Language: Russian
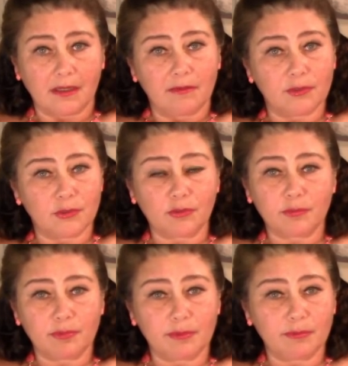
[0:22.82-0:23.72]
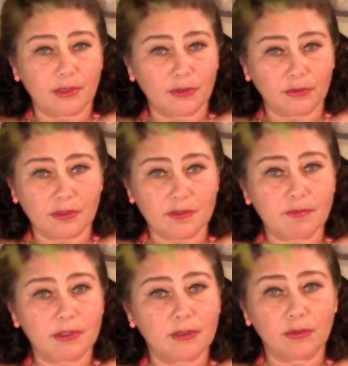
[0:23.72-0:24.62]
ведь он берет из
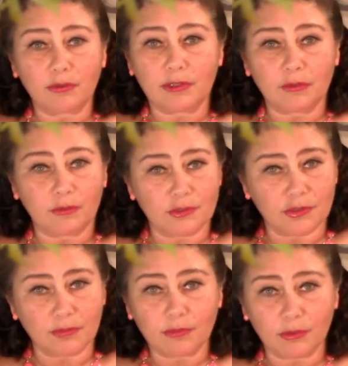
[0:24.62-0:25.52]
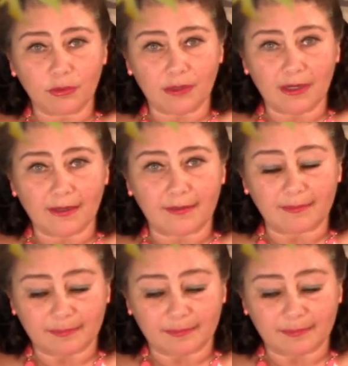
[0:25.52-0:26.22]
природы очень многое.